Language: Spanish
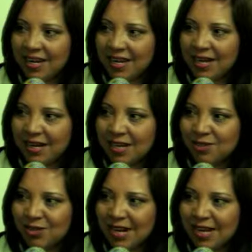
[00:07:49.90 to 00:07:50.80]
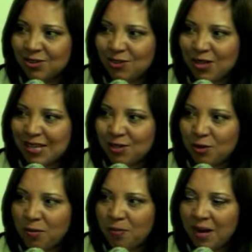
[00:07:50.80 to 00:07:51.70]
ingresos a la
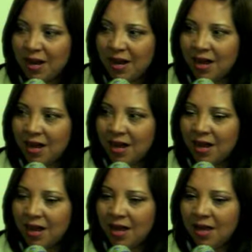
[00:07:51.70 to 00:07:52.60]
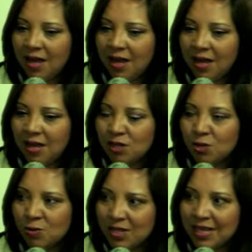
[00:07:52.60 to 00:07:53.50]
asociación para eh,
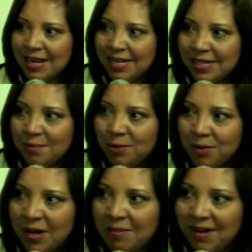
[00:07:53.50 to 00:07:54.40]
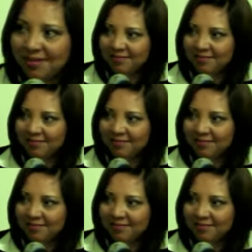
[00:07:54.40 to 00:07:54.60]
subsidiar este programa.